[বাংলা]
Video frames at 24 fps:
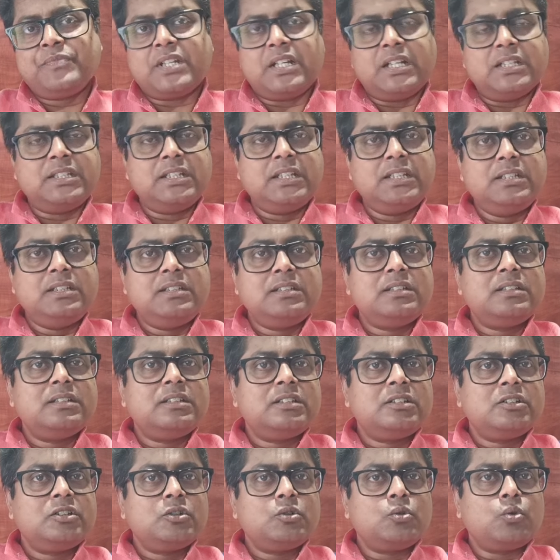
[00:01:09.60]
কাজেই
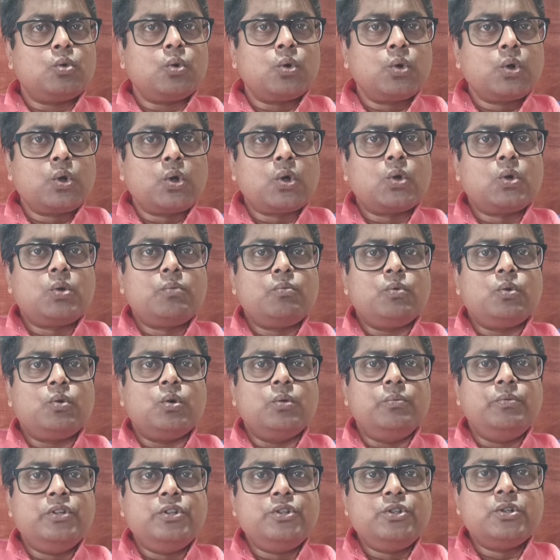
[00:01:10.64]
কোনো রকম
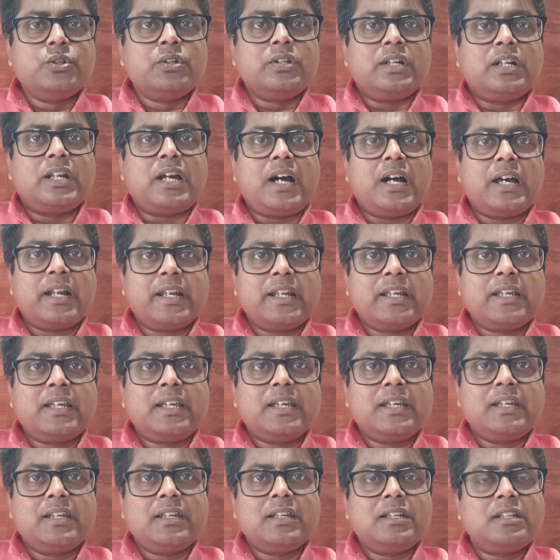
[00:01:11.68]
অভিযোগ না
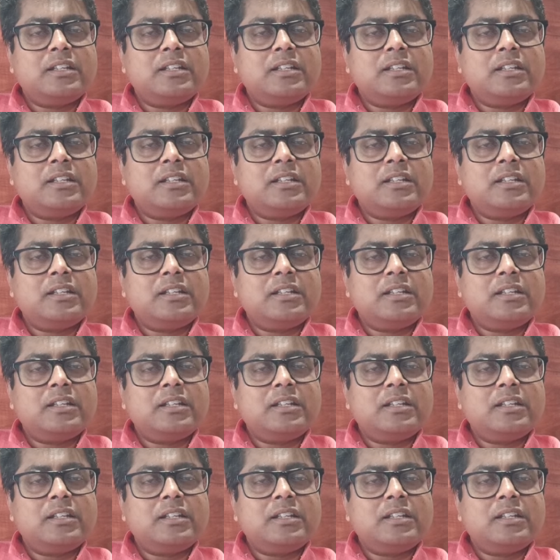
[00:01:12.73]
রেখে